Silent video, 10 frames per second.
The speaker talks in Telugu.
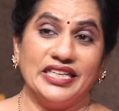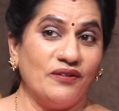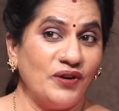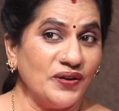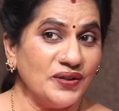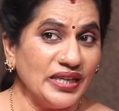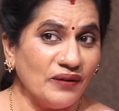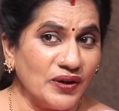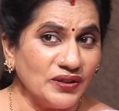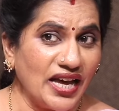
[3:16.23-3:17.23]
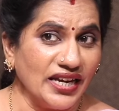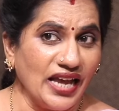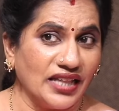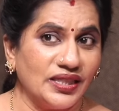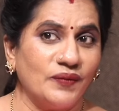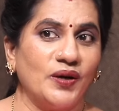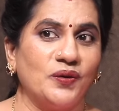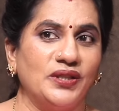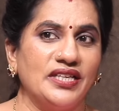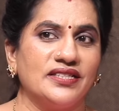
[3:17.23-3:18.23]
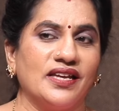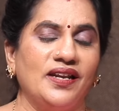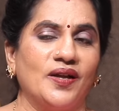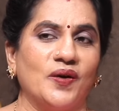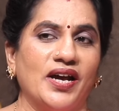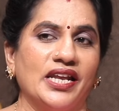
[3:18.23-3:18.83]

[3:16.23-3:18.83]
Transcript: ఎవరు ఎవరు దాన్ని అంతవరకు తీసుకెళ్లారు ఆ